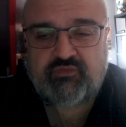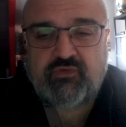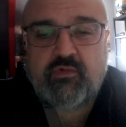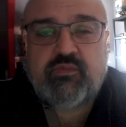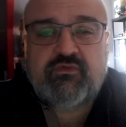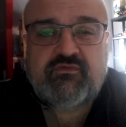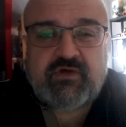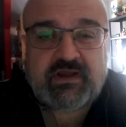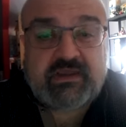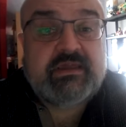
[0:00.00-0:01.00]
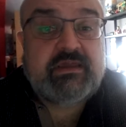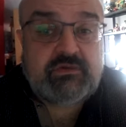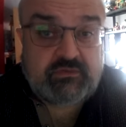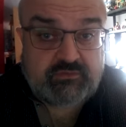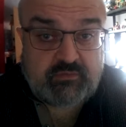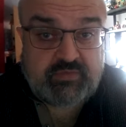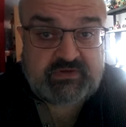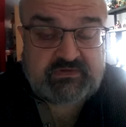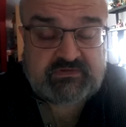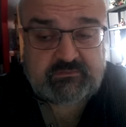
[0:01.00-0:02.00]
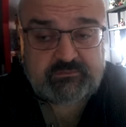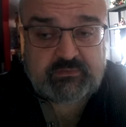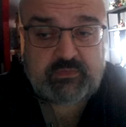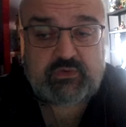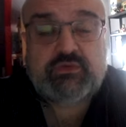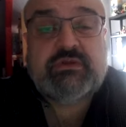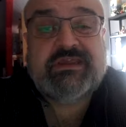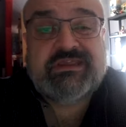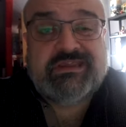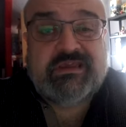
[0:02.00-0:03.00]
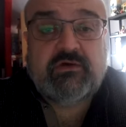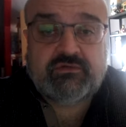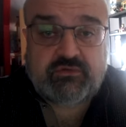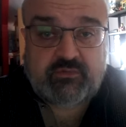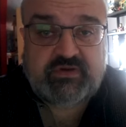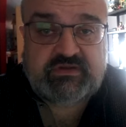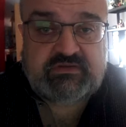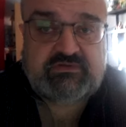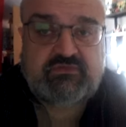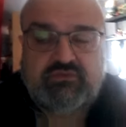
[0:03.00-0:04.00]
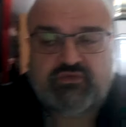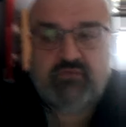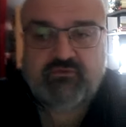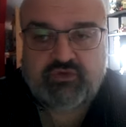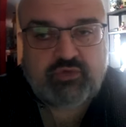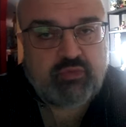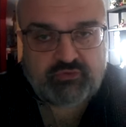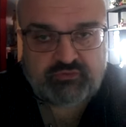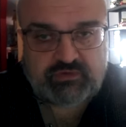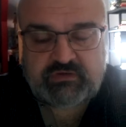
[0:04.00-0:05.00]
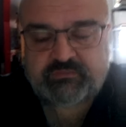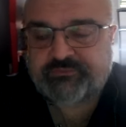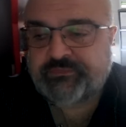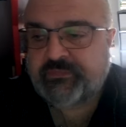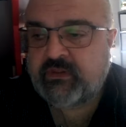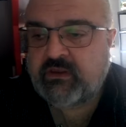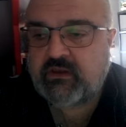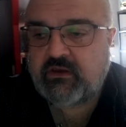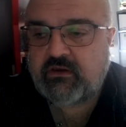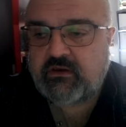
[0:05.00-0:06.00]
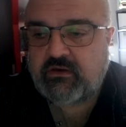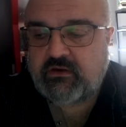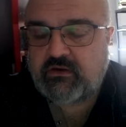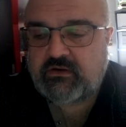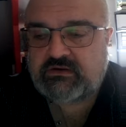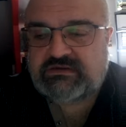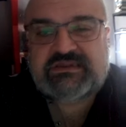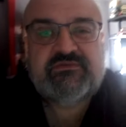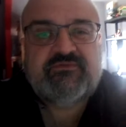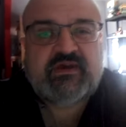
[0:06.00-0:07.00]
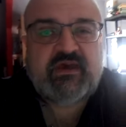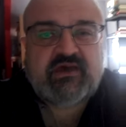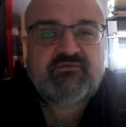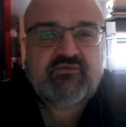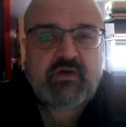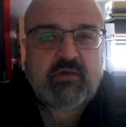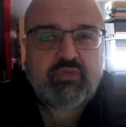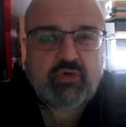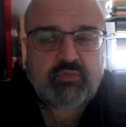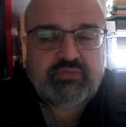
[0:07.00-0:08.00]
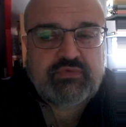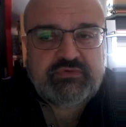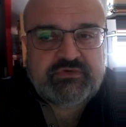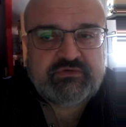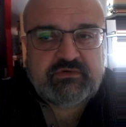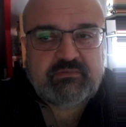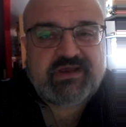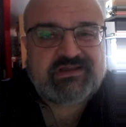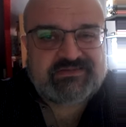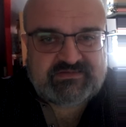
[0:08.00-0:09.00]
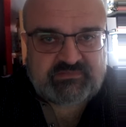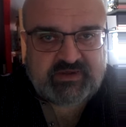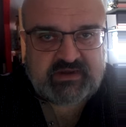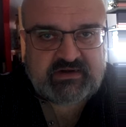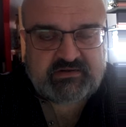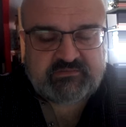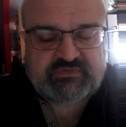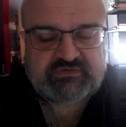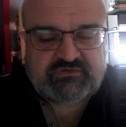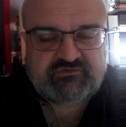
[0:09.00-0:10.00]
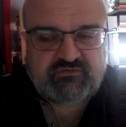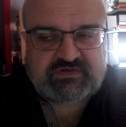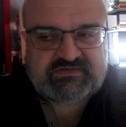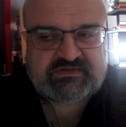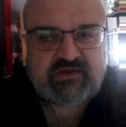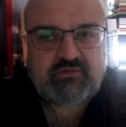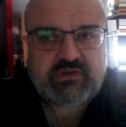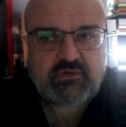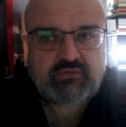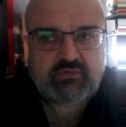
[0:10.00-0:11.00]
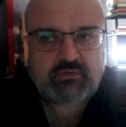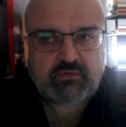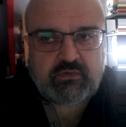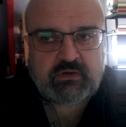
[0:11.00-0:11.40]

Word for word: pour pouvoir créer une entreprise une e-entreprise, donc de vente de produits, euh, qui va avoir pour but principal, hein, puisque je crois que c'est là où il y a eu euh,